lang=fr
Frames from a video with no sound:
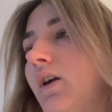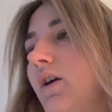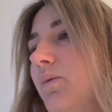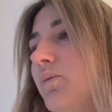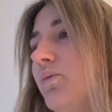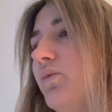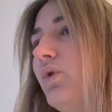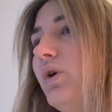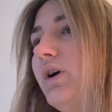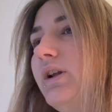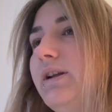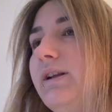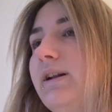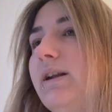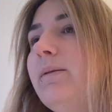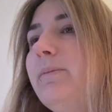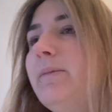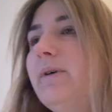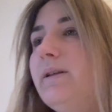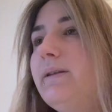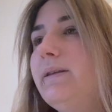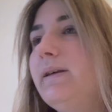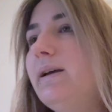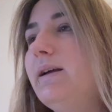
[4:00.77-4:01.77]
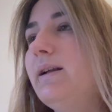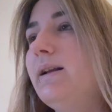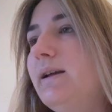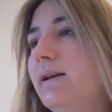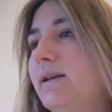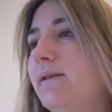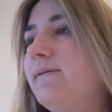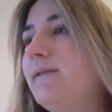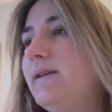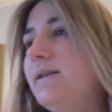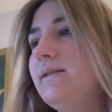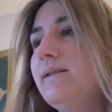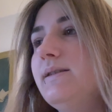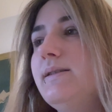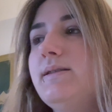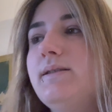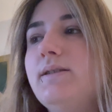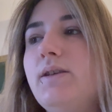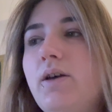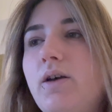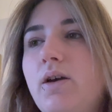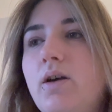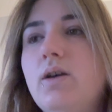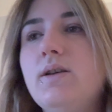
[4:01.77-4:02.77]
Bon allez, la elle arrive à
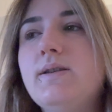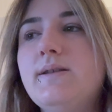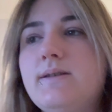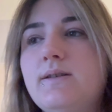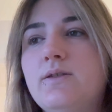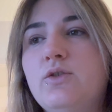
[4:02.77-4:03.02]
10h, c'est